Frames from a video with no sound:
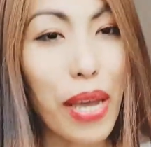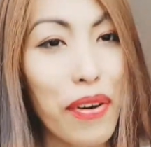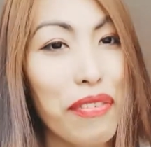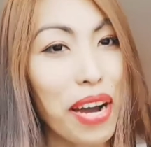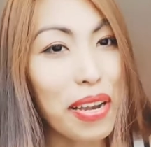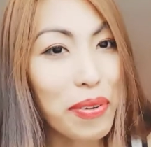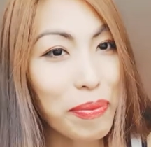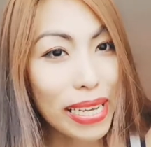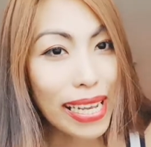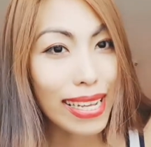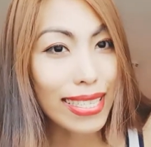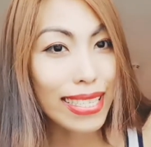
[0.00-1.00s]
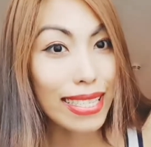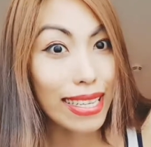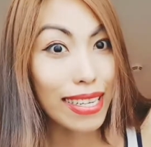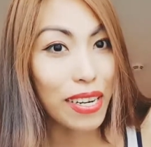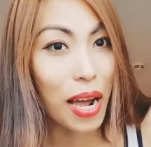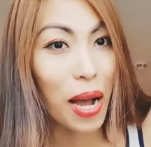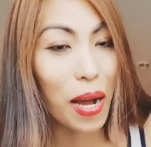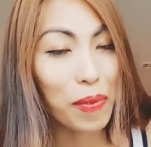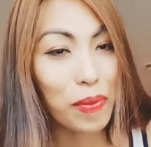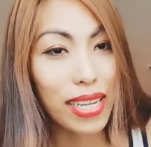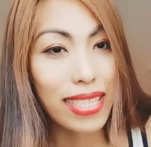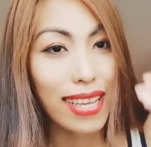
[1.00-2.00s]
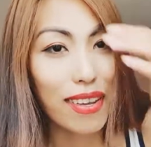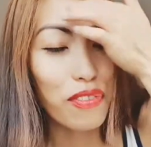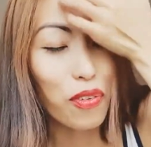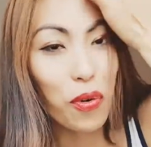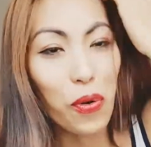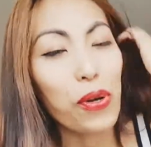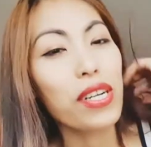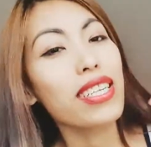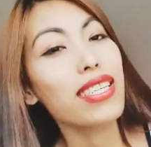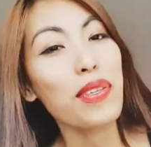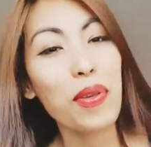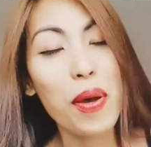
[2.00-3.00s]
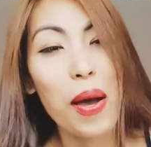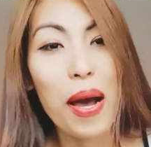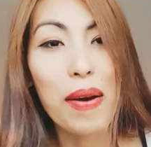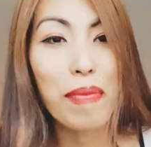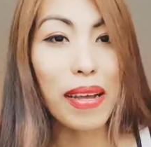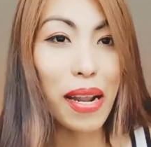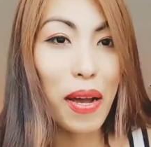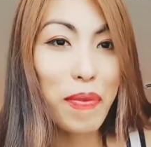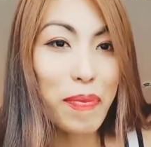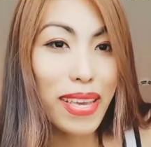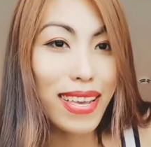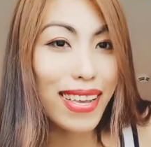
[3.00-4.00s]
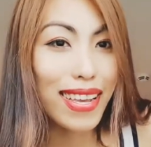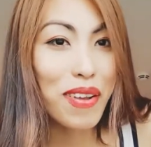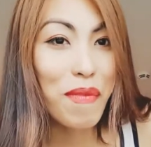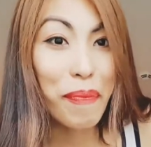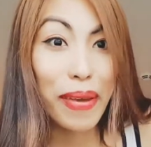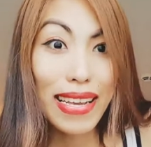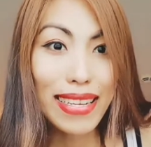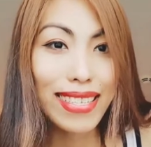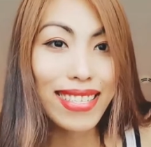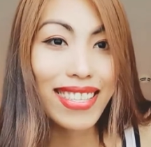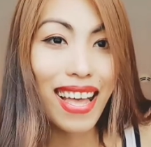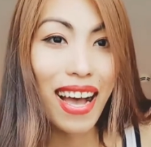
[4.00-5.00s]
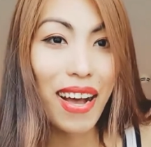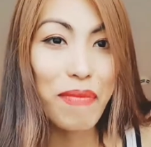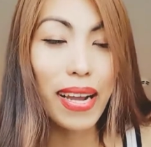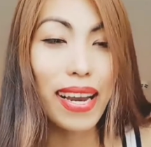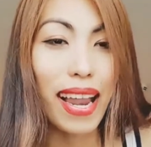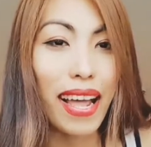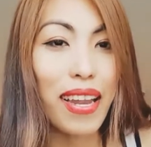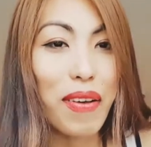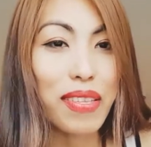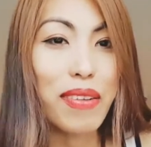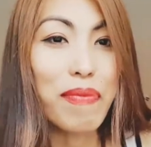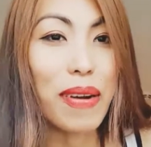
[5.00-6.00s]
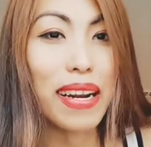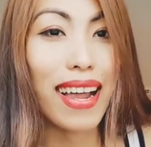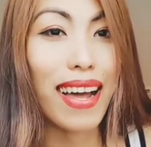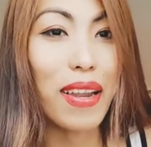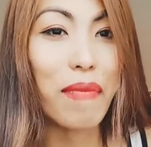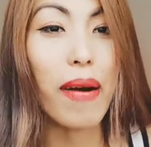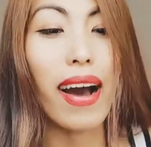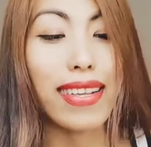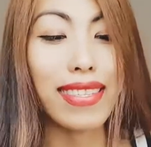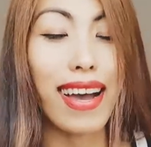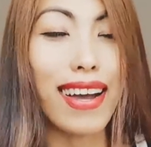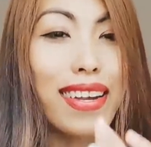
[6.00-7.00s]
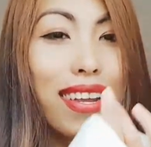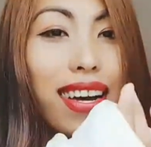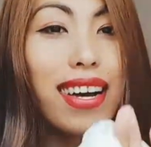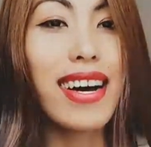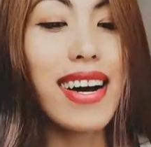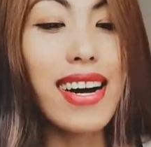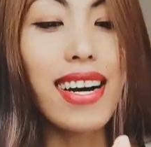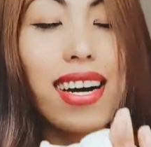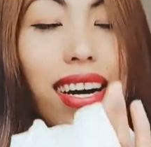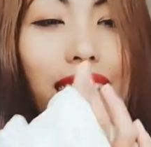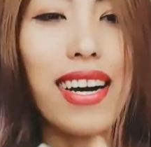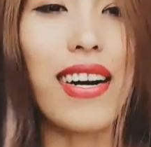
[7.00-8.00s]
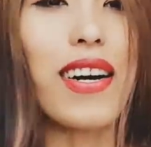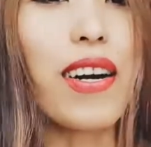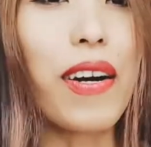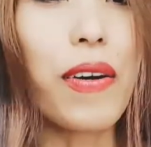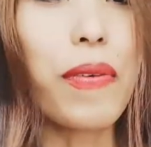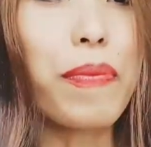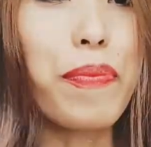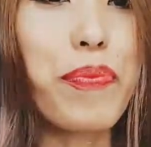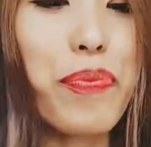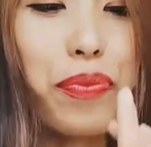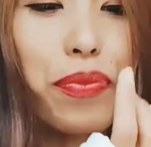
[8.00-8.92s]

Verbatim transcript: follow my Instagram kasi of course, maraming pics na maglalas, maglalabasan. Um,